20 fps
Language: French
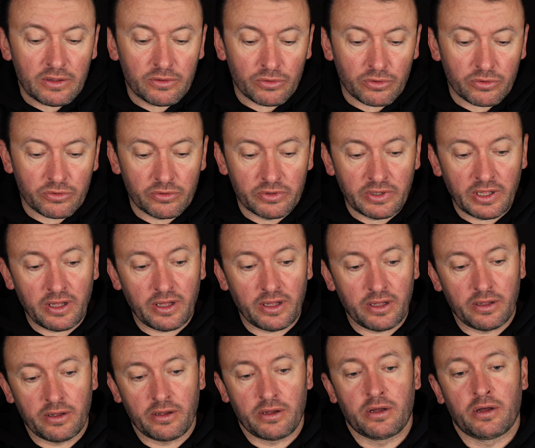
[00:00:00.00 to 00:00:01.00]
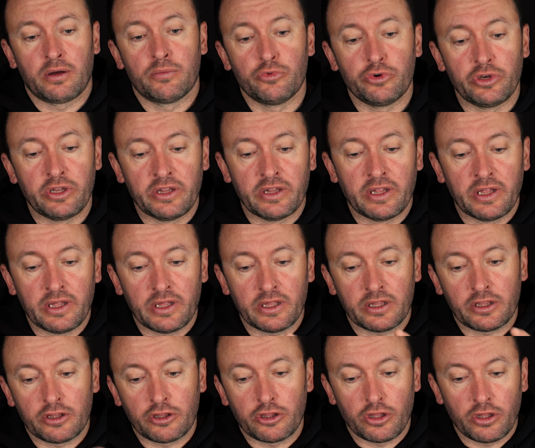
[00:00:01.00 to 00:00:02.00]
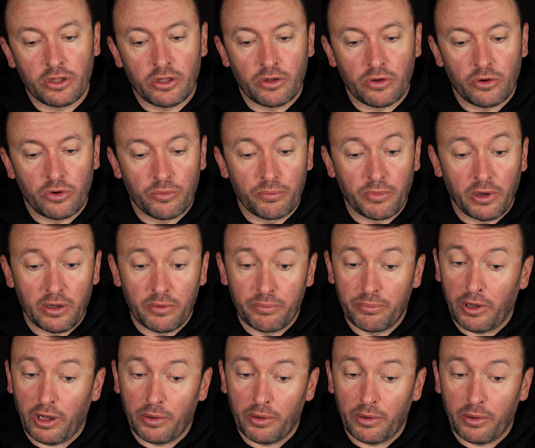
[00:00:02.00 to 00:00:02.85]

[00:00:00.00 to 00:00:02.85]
Donc on a un moulinet qui est euh, bah,